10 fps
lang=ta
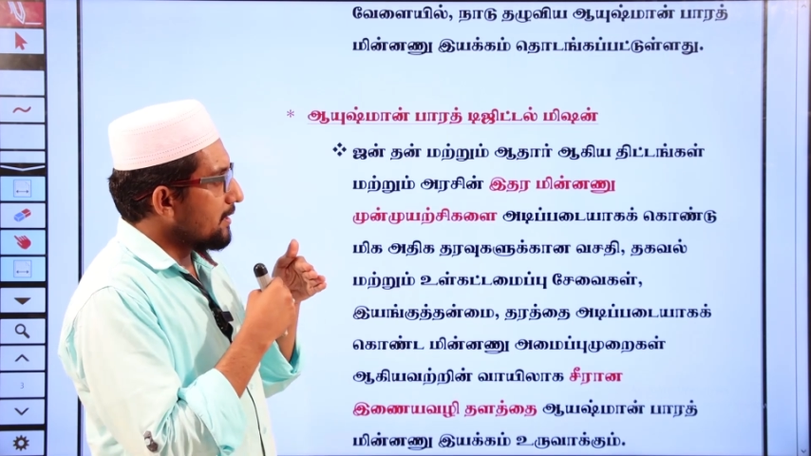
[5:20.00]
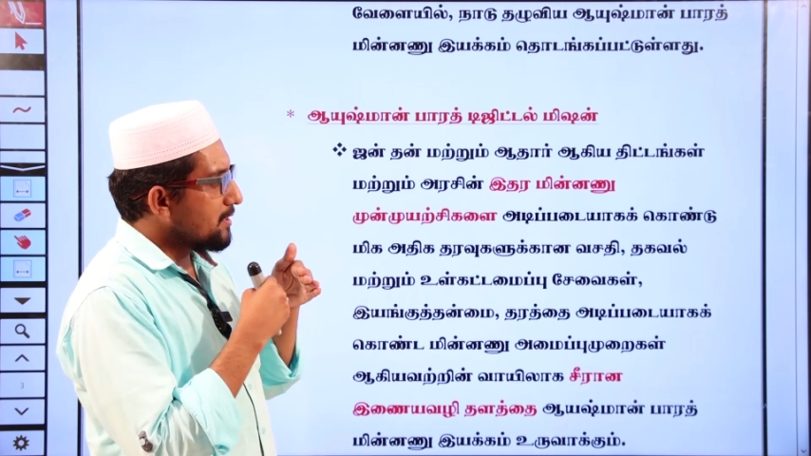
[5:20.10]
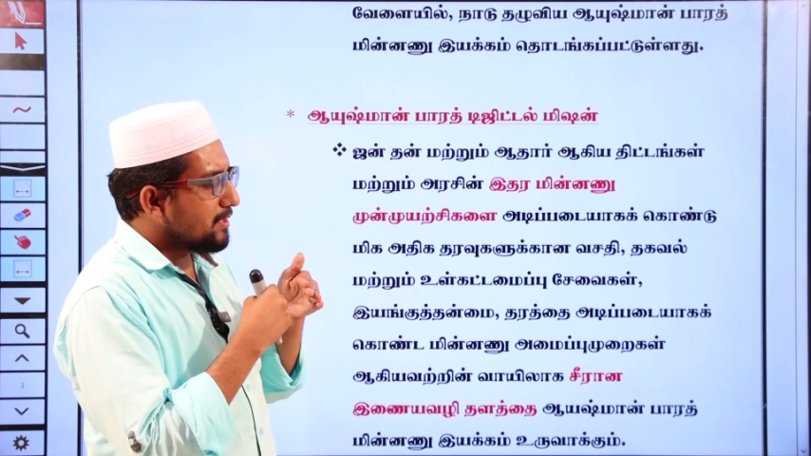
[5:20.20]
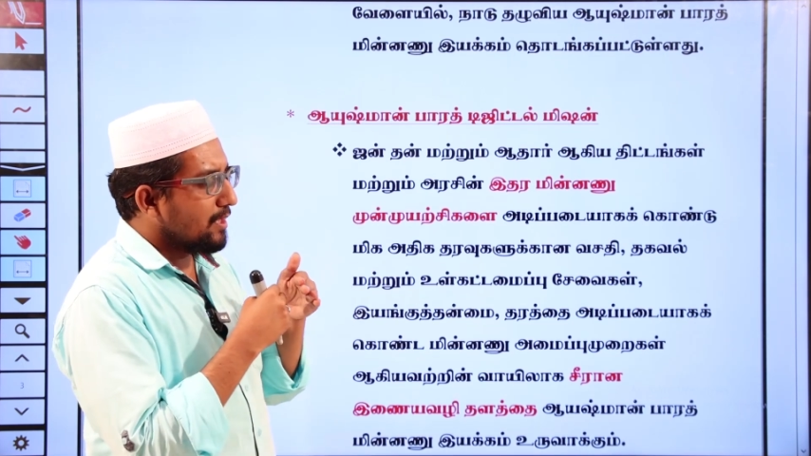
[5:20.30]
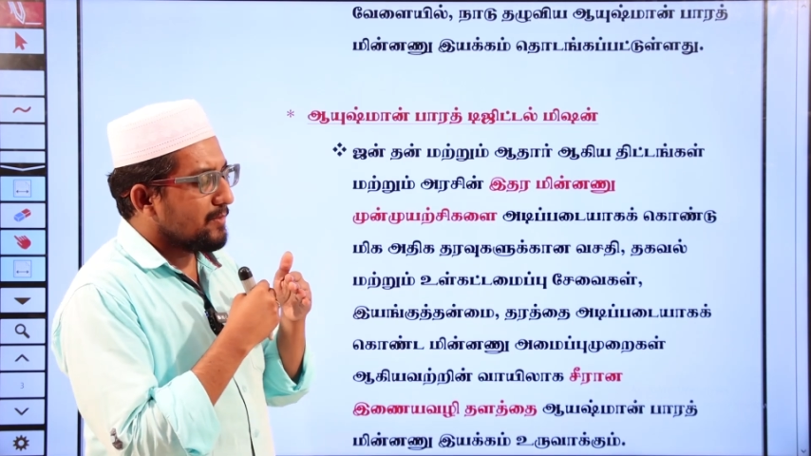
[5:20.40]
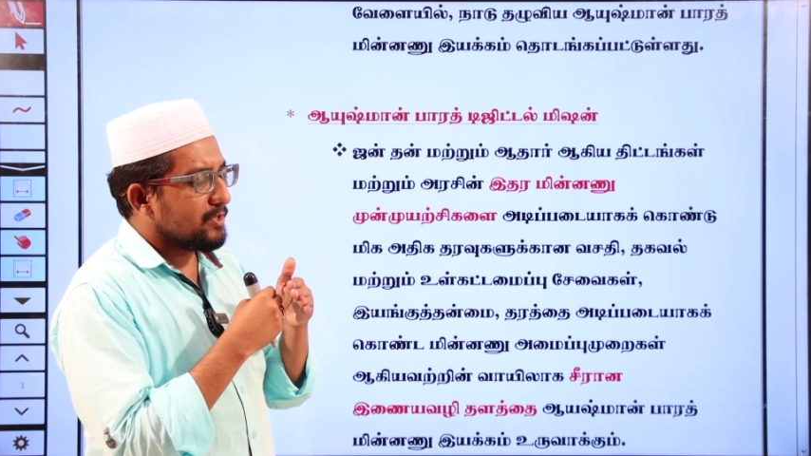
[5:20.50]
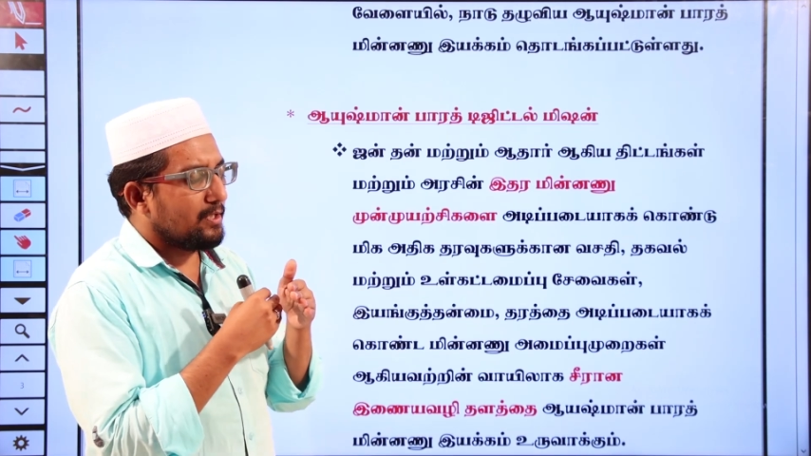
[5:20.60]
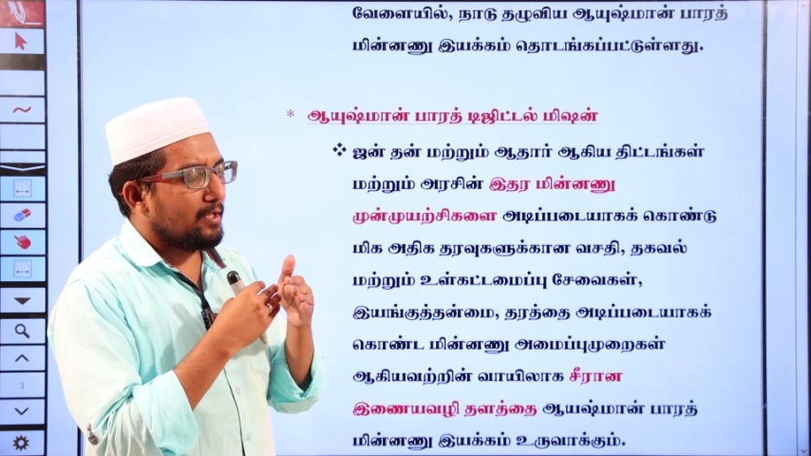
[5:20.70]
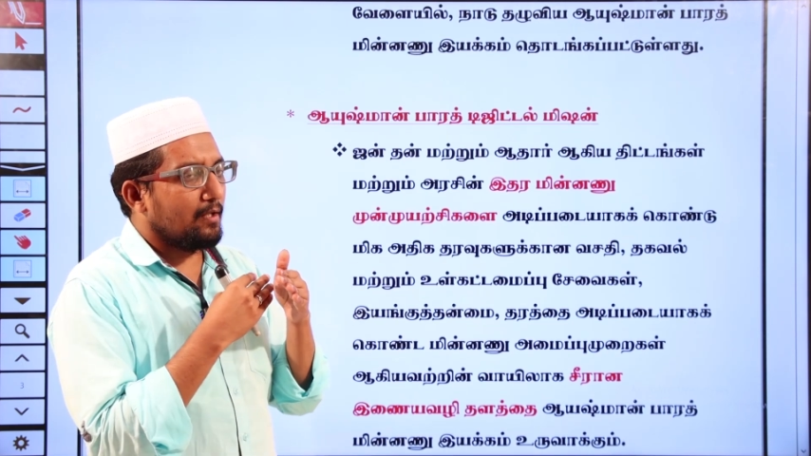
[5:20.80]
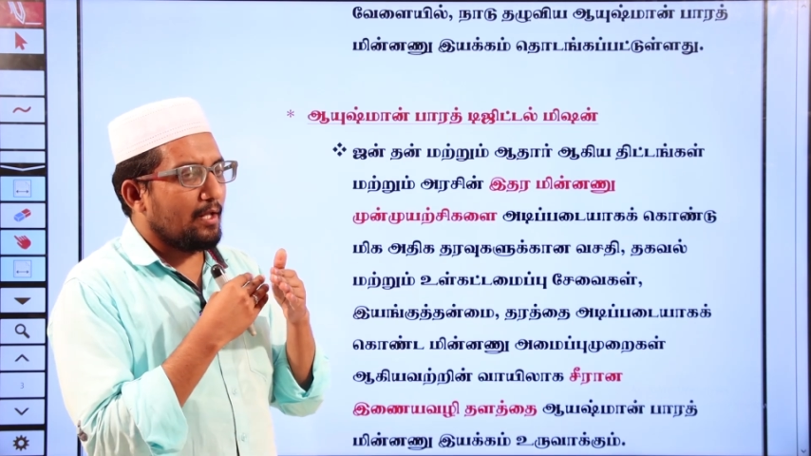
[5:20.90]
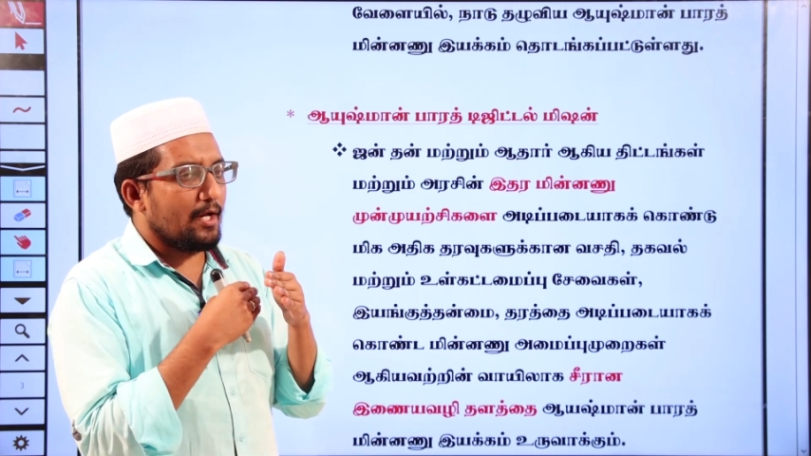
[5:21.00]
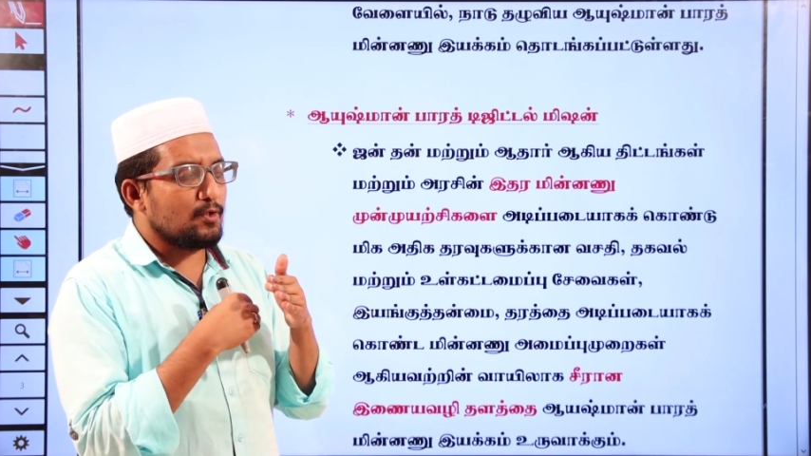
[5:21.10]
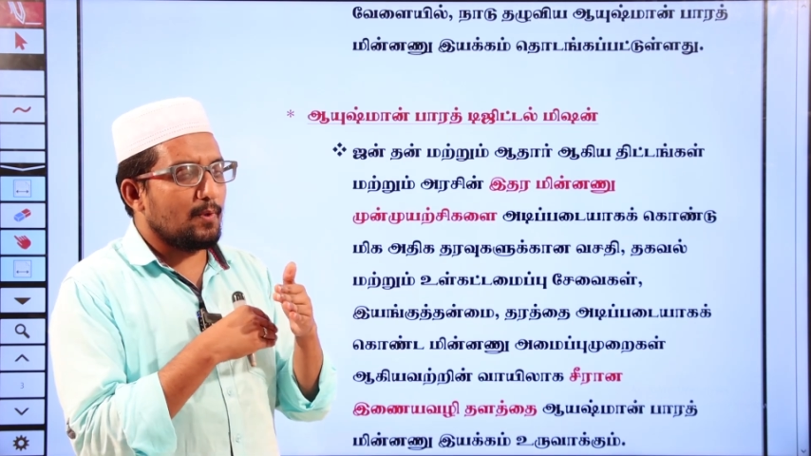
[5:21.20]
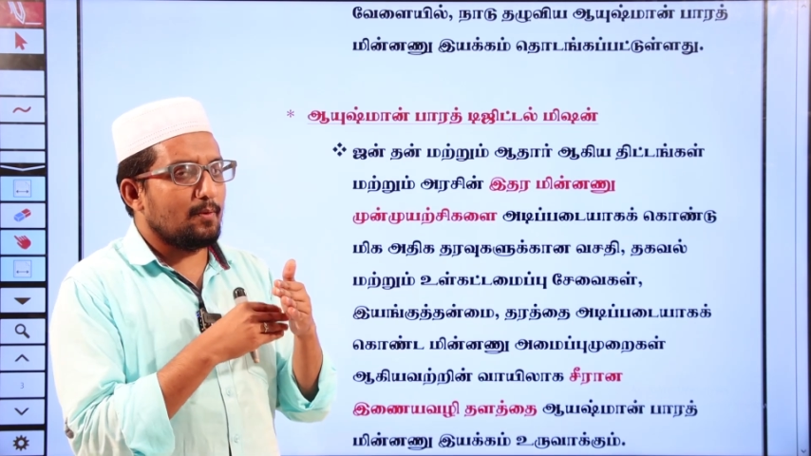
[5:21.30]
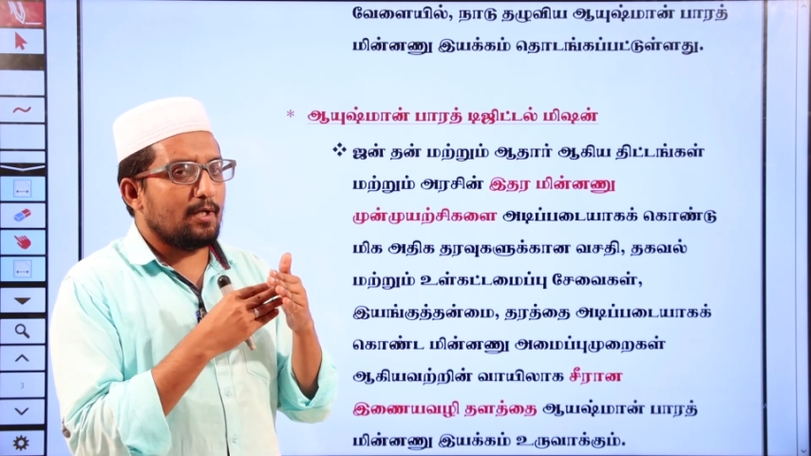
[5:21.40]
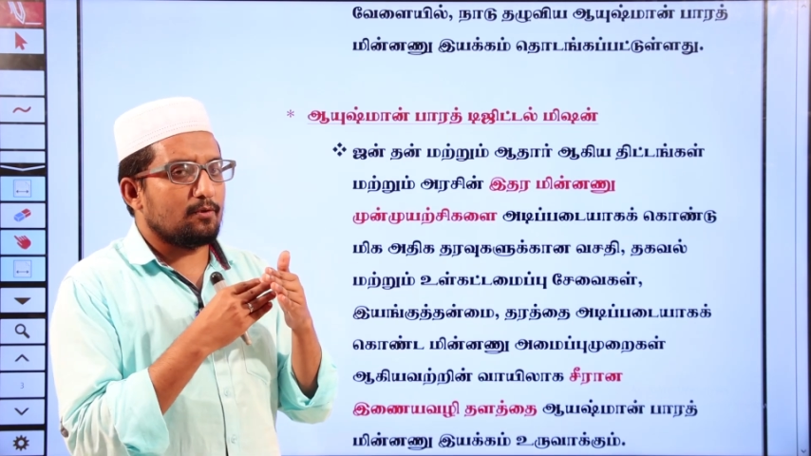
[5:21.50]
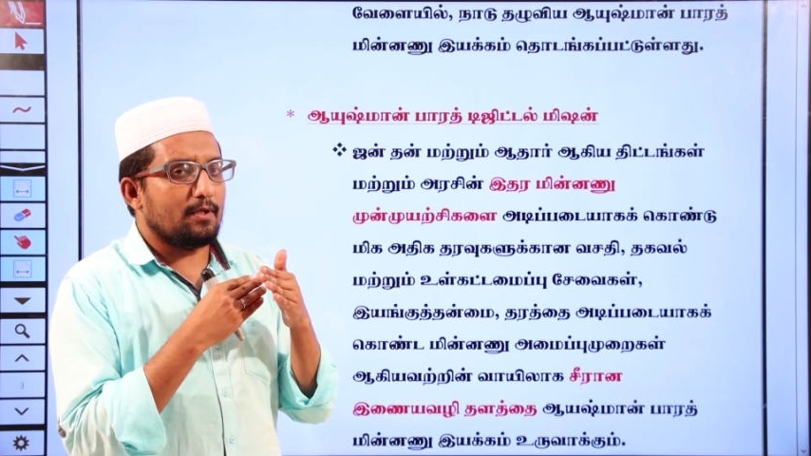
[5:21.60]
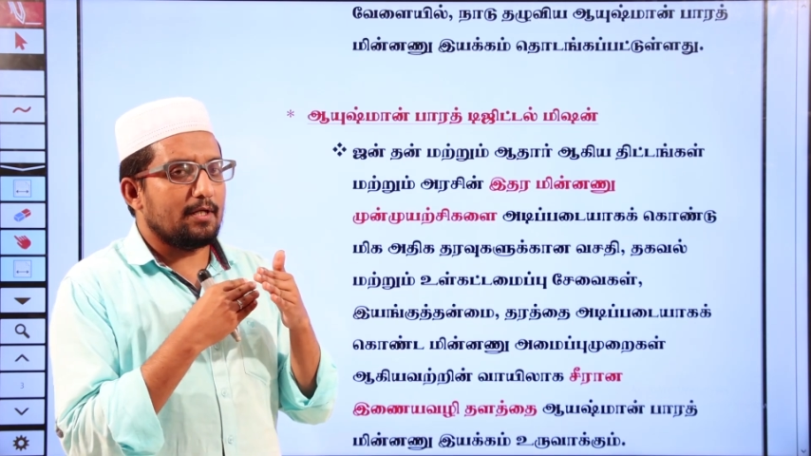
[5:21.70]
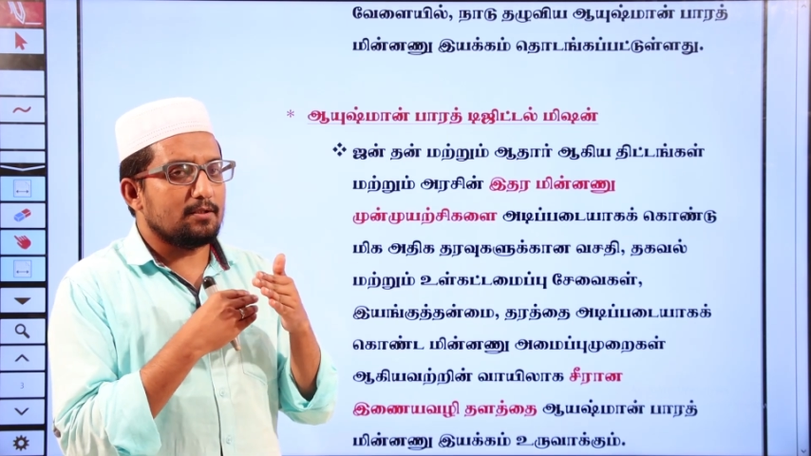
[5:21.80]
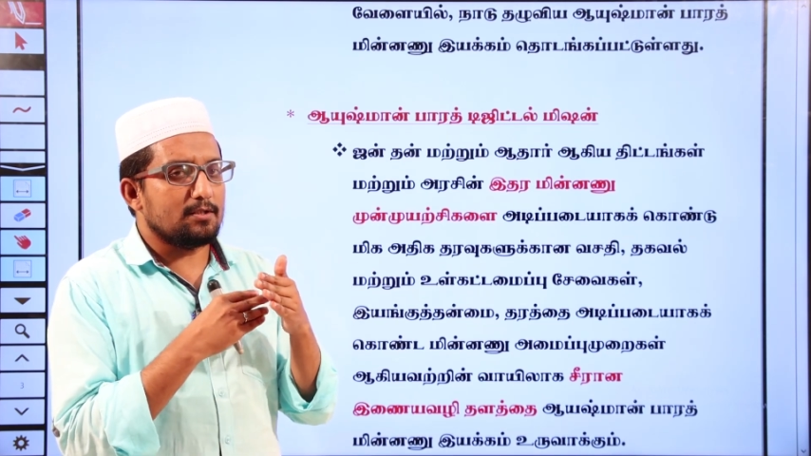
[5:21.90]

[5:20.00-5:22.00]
டிஜிட்டல் மிஷன் அதாவது ஆயுஷ்மான் பாரத்தினுடைய